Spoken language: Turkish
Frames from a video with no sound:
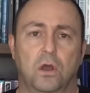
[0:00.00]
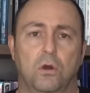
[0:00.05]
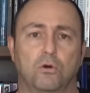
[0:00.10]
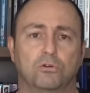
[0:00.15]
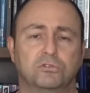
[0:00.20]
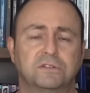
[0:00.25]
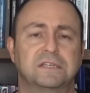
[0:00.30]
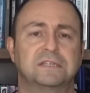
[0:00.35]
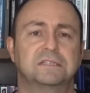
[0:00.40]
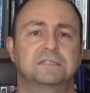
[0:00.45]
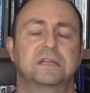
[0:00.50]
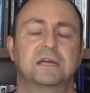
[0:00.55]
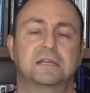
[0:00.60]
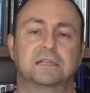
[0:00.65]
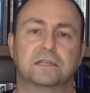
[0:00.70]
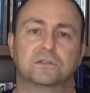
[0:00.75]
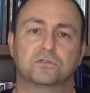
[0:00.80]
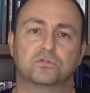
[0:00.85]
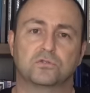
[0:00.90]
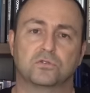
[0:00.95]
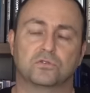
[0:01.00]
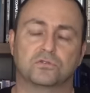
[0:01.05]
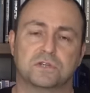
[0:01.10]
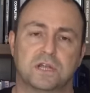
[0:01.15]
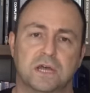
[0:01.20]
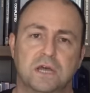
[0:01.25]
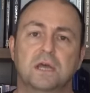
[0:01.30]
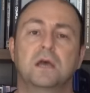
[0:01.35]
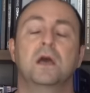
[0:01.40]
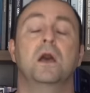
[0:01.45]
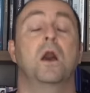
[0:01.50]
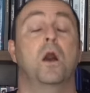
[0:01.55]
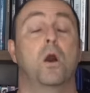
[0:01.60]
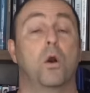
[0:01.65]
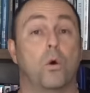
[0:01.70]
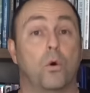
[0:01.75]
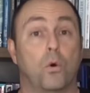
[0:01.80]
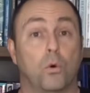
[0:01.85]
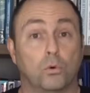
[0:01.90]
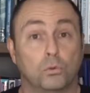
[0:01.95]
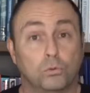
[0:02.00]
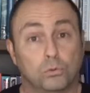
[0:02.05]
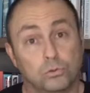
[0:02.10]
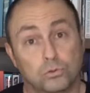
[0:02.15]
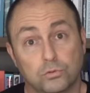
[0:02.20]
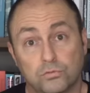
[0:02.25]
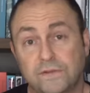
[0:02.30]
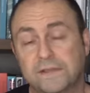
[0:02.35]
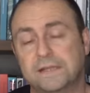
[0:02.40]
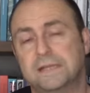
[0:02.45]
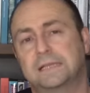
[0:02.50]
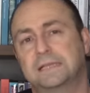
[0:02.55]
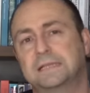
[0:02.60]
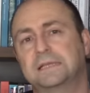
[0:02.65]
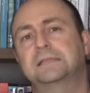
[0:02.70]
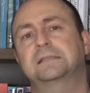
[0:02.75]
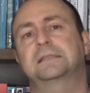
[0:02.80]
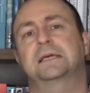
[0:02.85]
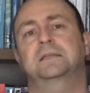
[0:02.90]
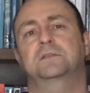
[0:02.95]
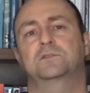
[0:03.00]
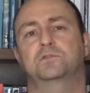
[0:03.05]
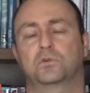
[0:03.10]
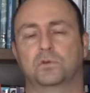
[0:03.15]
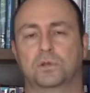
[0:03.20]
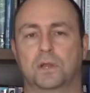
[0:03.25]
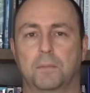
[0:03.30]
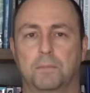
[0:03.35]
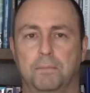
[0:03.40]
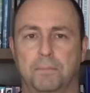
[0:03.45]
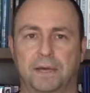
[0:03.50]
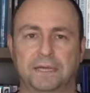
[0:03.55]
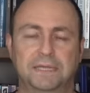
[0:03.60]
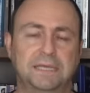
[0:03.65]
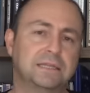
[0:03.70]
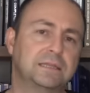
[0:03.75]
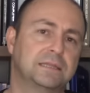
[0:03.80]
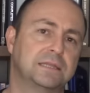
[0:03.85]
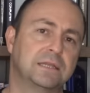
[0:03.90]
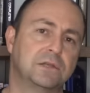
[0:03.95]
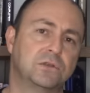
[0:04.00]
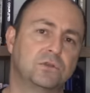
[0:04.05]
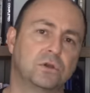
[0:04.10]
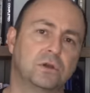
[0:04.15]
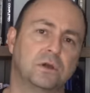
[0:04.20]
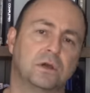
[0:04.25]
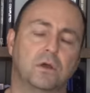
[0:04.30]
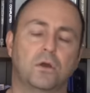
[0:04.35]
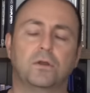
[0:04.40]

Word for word: O testlerden sonra olur verildikten sonra paketleniyor.